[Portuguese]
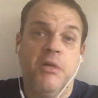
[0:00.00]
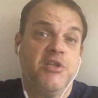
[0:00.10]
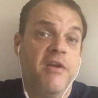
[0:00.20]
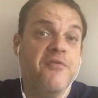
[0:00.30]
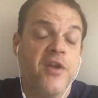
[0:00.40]

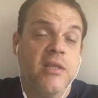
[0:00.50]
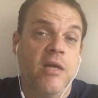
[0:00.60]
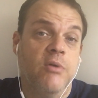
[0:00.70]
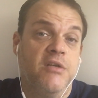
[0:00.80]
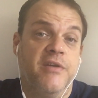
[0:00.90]
mas vai
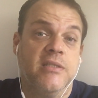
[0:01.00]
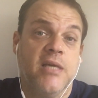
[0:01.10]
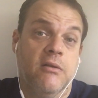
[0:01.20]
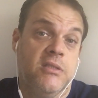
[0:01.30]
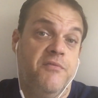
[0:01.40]
enfrentar um
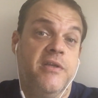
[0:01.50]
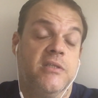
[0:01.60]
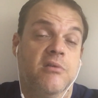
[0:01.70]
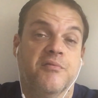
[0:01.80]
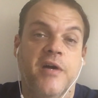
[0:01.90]
adversário que, se
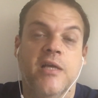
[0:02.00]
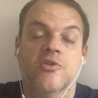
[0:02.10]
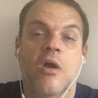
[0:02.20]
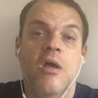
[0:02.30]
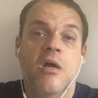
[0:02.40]
vencer o Vasco,